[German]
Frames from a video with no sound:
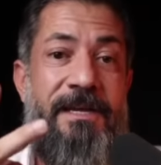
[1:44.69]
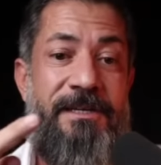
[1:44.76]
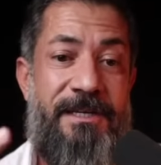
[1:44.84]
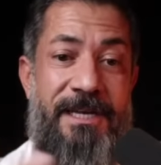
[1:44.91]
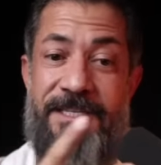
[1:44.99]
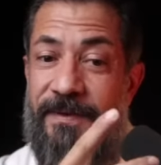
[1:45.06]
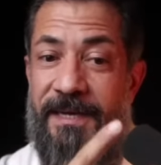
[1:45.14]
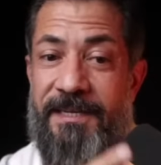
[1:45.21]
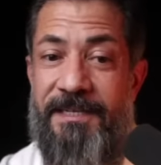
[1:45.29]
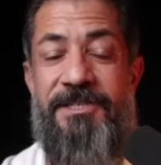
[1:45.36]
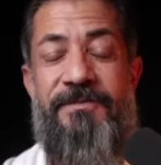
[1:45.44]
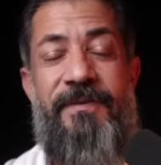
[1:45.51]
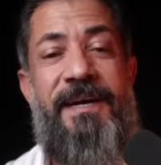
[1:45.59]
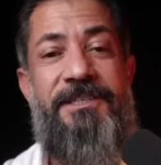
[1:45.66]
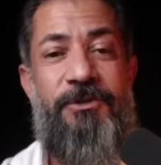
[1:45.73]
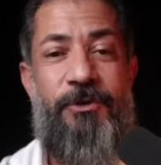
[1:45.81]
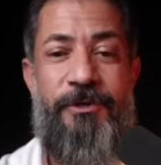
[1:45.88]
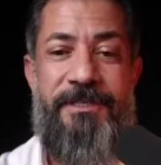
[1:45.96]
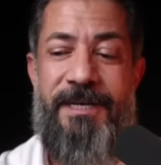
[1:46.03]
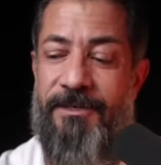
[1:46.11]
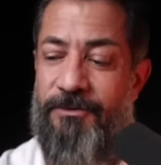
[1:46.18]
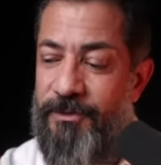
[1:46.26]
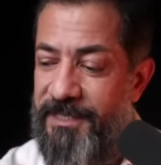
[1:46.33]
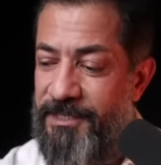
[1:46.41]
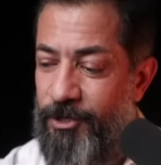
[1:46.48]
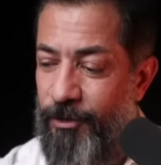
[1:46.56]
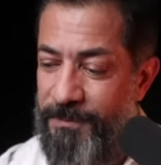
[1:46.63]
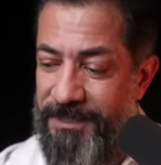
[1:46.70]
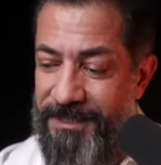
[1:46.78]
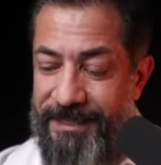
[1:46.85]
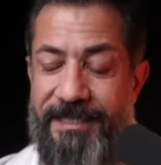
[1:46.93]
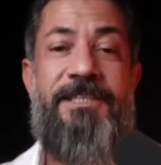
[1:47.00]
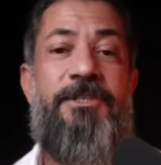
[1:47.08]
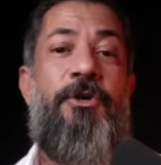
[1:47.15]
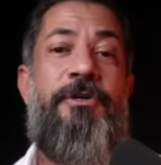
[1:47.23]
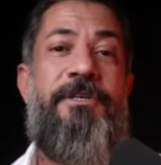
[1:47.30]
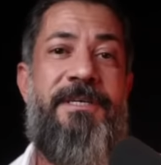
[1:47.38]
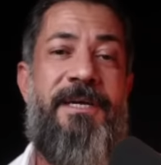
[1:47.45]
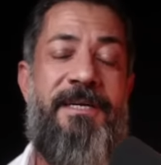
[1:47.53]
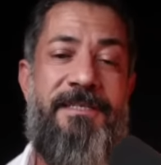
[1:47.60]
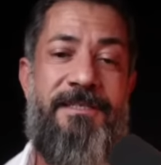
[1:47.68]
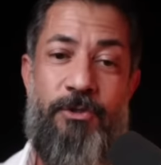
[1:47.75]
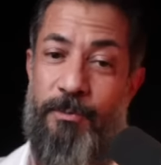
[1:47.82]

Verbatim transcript: Das war die zweite Neuigkeit und jetzt kommt die dritte Neuigkeit.